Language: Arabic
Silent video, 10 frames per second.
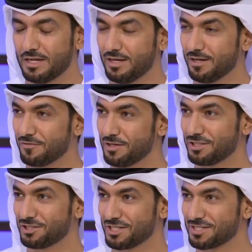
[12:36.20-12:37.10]
انا عارف ان
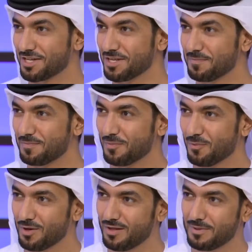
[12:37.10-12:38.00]
هالشخص طيب
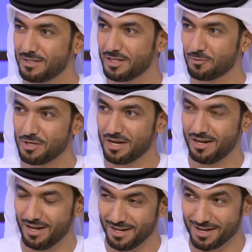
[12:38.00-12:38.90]
وانا بديت وياه
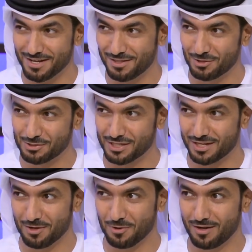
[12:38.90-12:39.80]
هالعلاقه التوكسيك
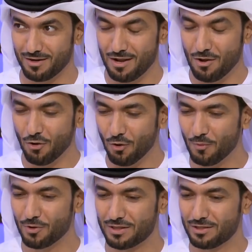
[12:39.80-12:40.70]
او هال
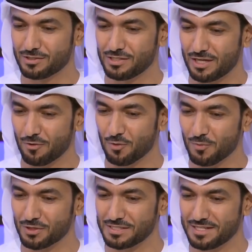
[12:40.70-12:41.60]
الامور التوكسيك او
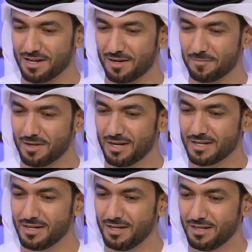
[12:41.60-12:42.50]
الامور السالمه
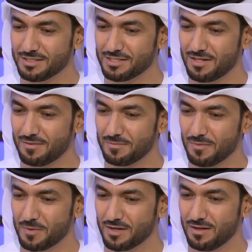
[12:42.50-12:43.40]
لكن انا احس انه
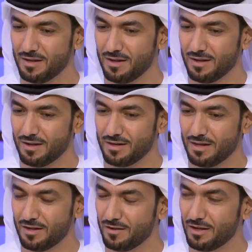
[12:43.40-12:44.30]
ممكن ان
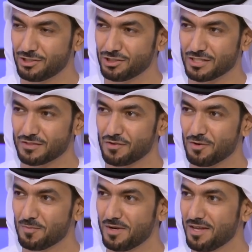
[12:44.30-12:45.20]
هالشخص في
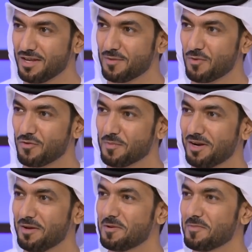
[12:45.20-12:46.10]
يوم من الايام وفي
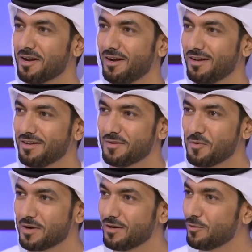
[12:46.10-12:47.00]
مرحله من المراحل انه
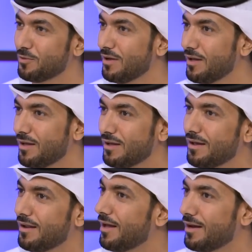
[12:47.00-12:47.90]
ممكن هو
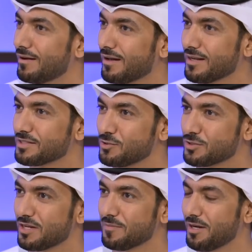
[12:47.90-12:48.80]
آه، لا خلص
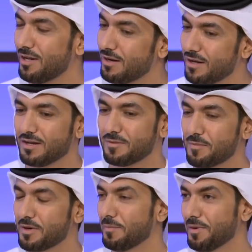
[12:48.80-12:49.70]
يوصل لمرحله لا انا ما
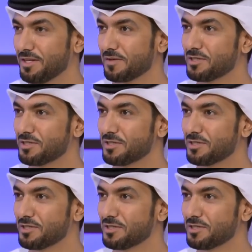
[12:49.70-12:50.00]
بعطيك